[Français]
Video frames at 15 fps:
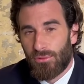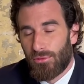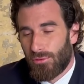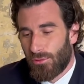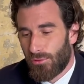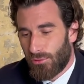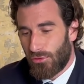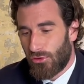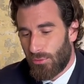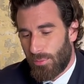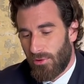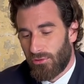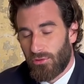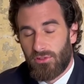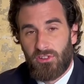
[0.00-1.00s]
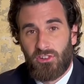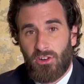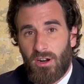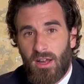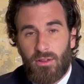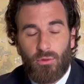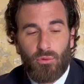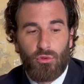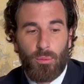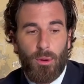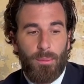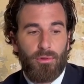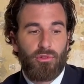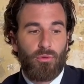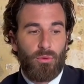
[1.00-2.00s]
tenu de ce que je pense de ces gens-là. Donc nous
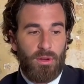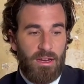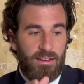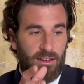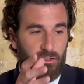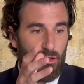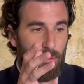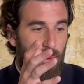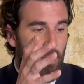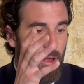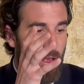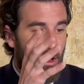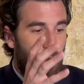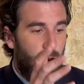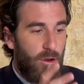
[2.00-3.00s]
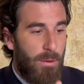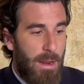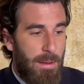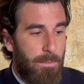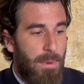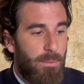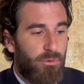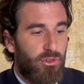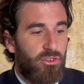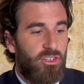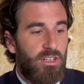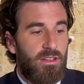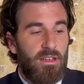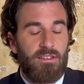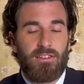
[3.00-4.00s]
proposons exactement la même
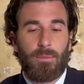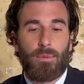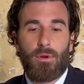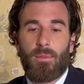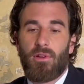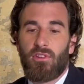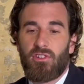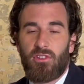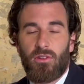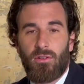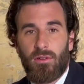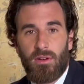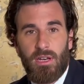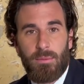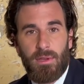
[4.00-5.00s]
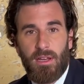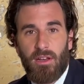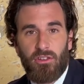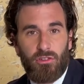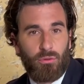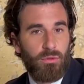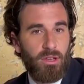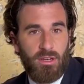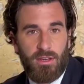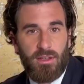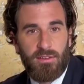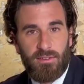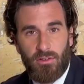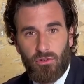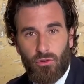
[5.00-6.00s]
société, simplement sans l'immigration
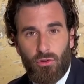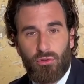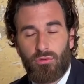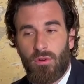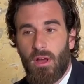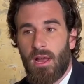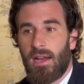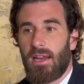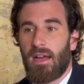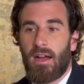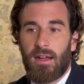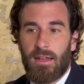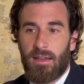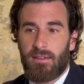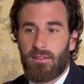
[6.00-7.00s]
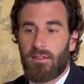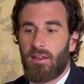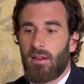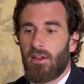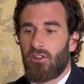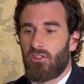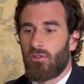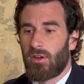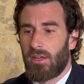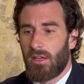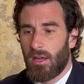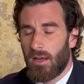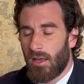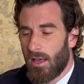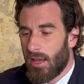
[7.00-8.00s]
et, sans surtout les racailles, c'est-à-dire les gens
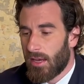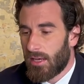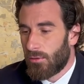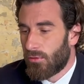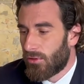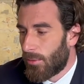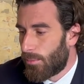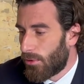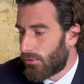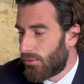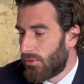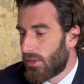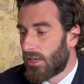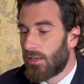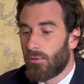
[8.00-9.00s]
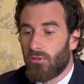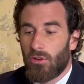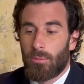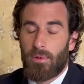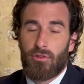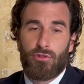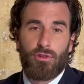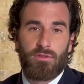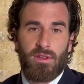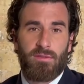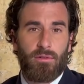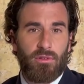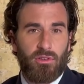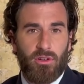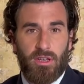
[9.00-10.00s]
qui, qui nous importunent et qui nous empêchent de
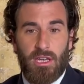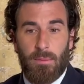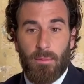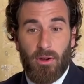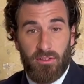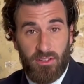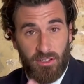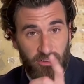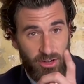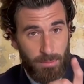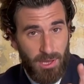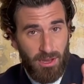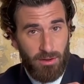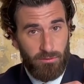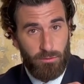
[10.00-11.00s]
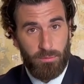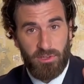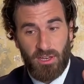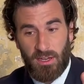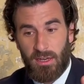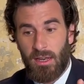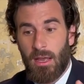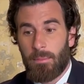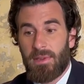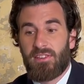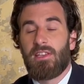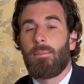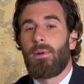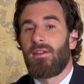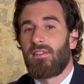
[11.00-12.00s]
vivre tranquillement. C'est déjà bien, vous me direz, mais
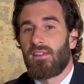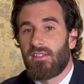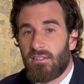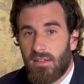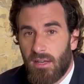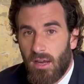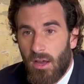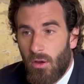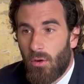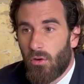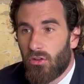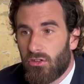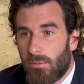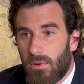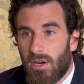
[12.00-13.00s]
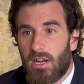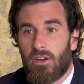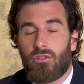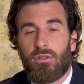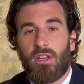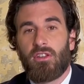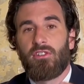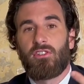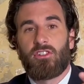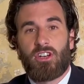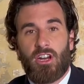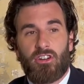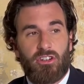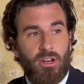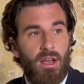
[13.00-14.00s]
ce n'est pas assez. Heureusement que la jeunesse
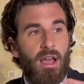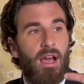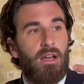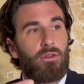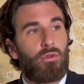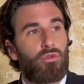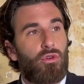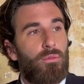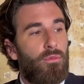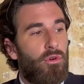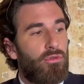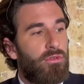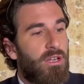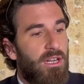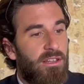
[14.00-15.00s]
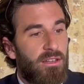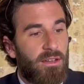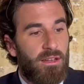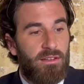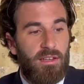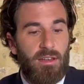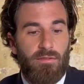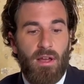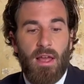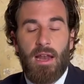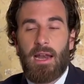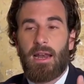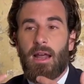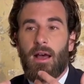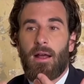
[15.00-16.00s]
cherche un autre monde, une alternative,
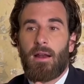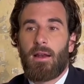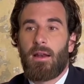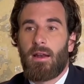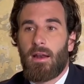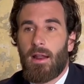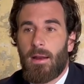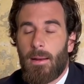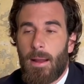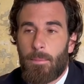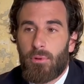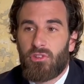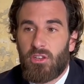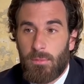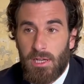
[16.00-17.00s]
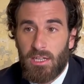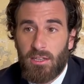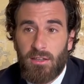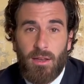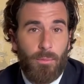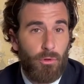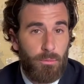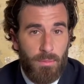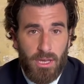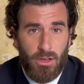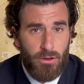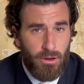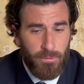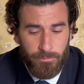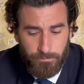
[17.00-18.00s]
la, la possibilité d'un monde
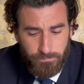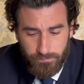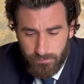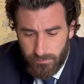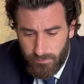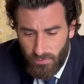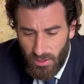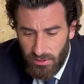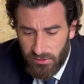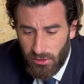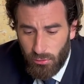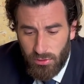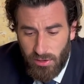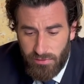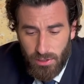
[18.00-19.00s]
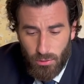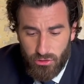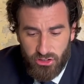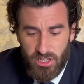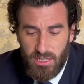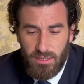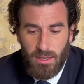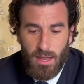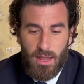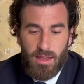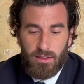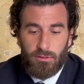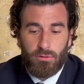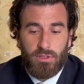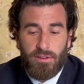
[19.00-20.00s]
meilleur. C'est tout à fait logique,
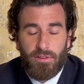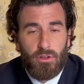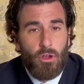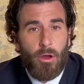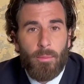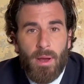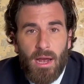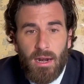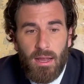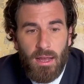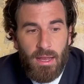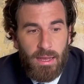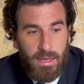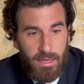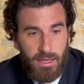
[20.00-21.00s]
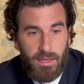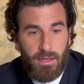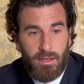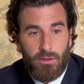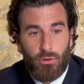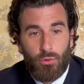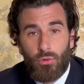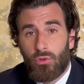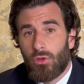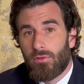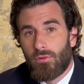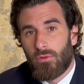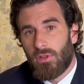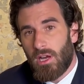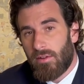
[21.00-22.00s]
c'est tout à fait normal, et nous
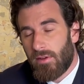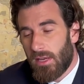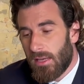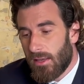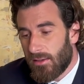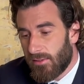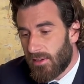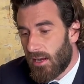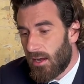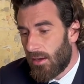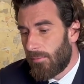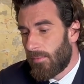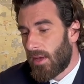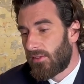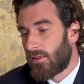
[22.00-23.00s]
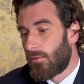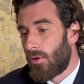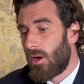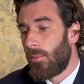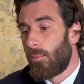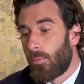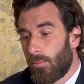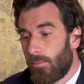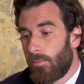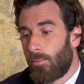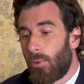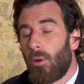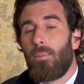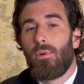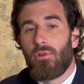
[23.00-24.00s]
devons travailler à cela, à savoir
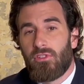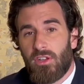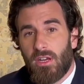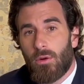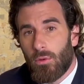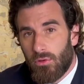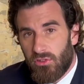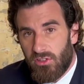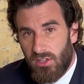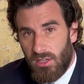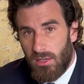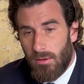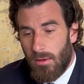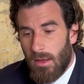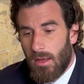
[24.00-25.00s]
proposer aussi